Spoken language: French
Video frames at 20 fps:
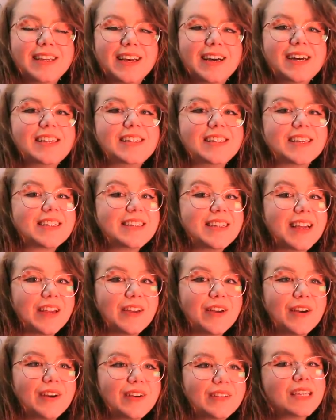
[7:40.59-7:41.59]
d'un
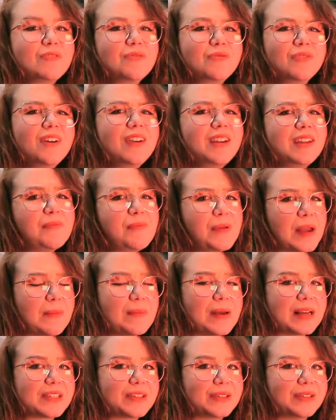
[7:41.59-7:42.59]
extérieur, c'est souvent les pires
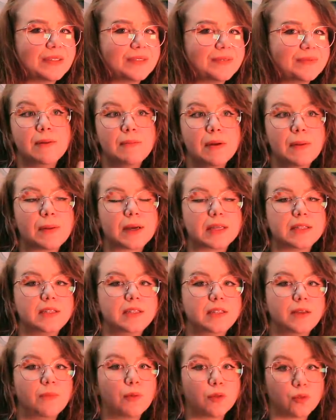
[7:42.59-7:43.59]
personnes. Et même
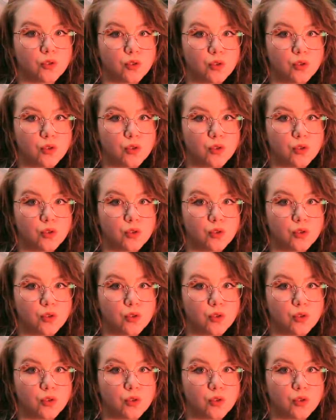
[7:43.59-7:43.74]
précisément